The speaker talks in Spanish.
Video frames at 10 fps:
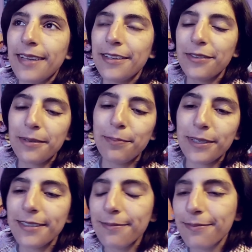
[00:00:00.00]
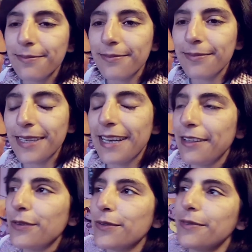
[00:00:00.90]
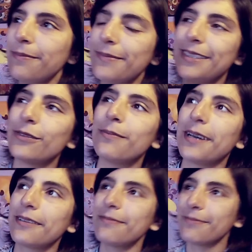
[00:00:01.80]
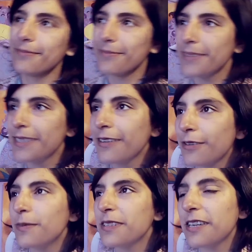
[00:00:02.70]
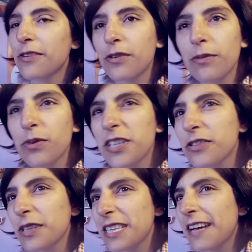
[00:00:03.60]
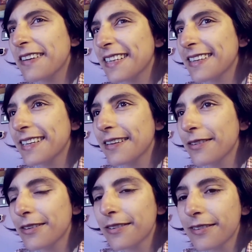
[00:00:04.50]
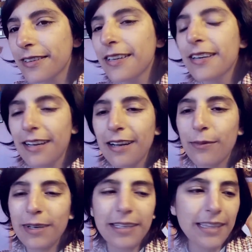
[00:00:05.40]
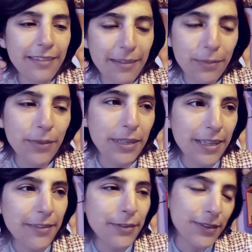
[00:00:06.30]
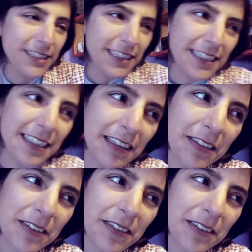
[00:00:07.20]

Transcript: Años después, era yo en un bar, conversando con un muchacho que estaba bastante ebrio, el cual estaba muy ebrio así diciendo,